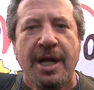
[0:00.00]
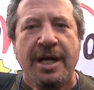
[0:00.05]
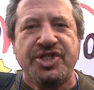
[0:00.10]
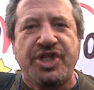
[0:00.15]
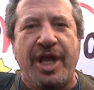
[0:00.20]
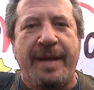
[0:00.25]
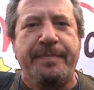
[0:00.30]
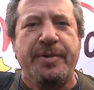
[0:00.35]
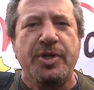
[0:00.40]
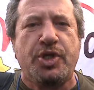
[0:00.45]

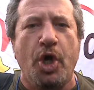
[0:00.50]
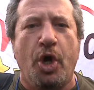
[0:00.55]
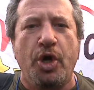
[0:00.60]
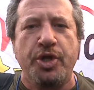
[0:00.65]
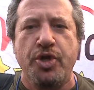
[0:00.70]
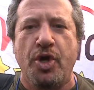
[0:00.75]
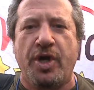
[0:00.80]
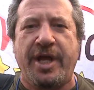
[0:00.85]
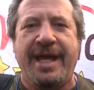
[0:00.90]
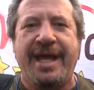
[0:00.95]
c'è
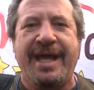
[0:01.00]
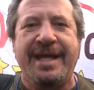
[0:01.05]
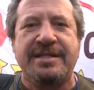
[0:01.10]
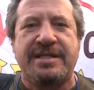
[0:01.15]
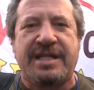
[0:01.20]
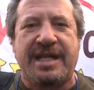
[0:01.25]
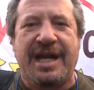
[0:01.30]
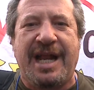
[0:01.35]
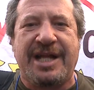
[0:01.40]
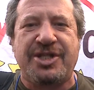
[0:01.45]
bisogno che
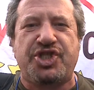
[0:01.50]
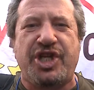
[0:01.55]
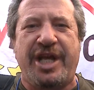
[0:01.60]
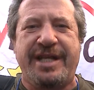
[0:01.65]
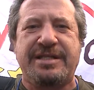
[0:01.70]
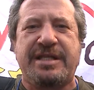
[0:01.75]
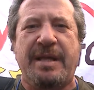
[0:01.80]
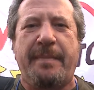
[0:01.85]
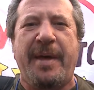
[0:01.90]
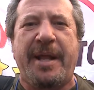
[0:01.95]
entri la
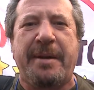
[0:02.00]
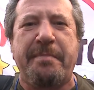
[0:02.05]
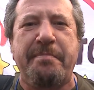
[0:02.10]
gente per